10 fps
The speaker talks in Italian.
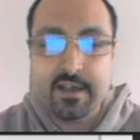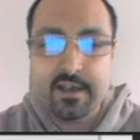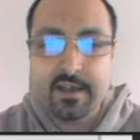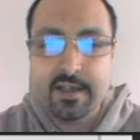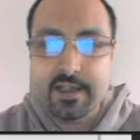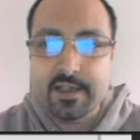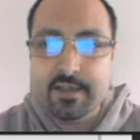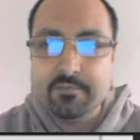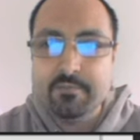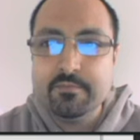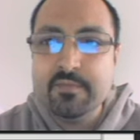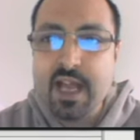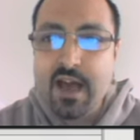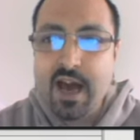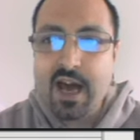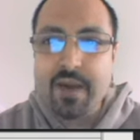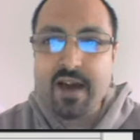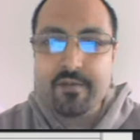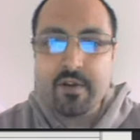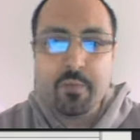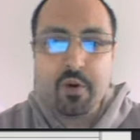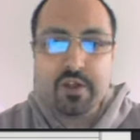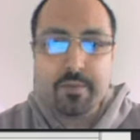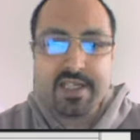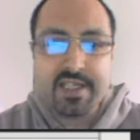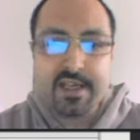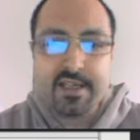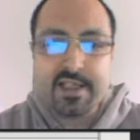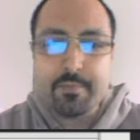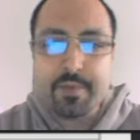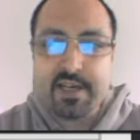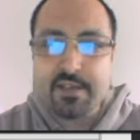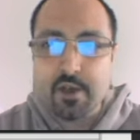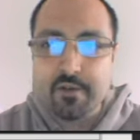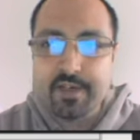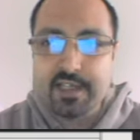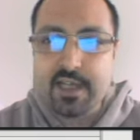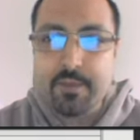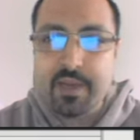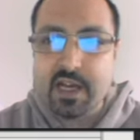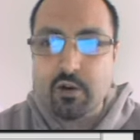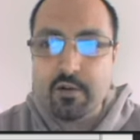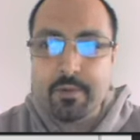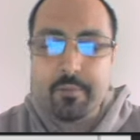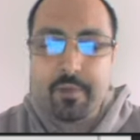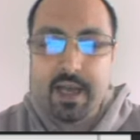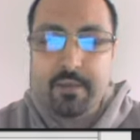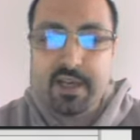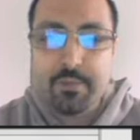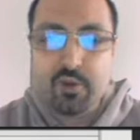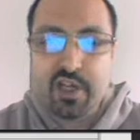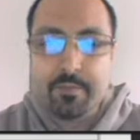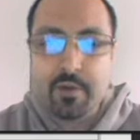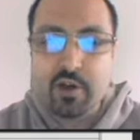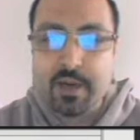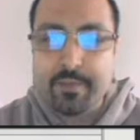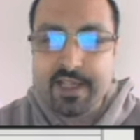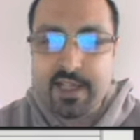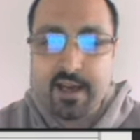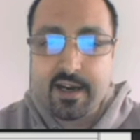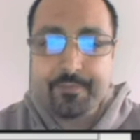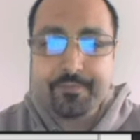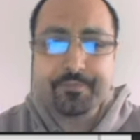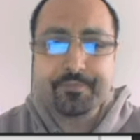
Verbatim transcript: Ehm, armarvi un po' di pazienza per risolvere dei piccoli problemi che potrebbero capitare.